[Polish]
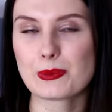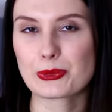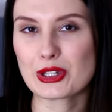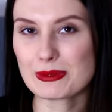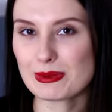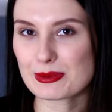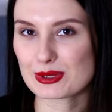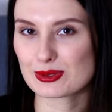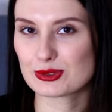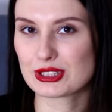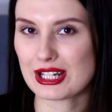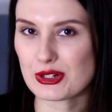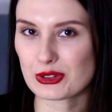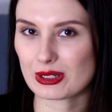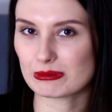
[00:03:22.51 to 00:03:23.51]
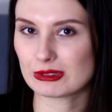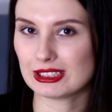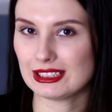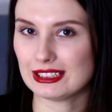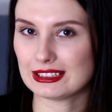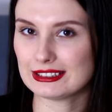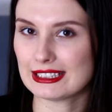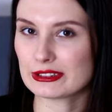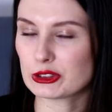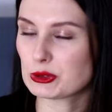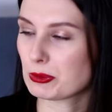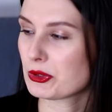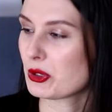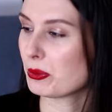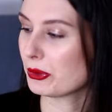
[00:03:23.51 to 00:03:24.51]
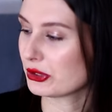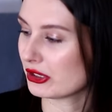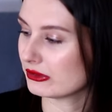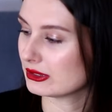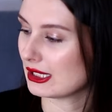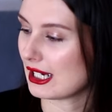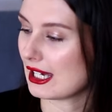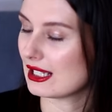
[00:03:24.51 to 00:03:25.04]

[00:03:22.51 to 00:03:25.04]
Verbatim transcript: No i po prostu ciężko mi sięgnąć po nią ponownie,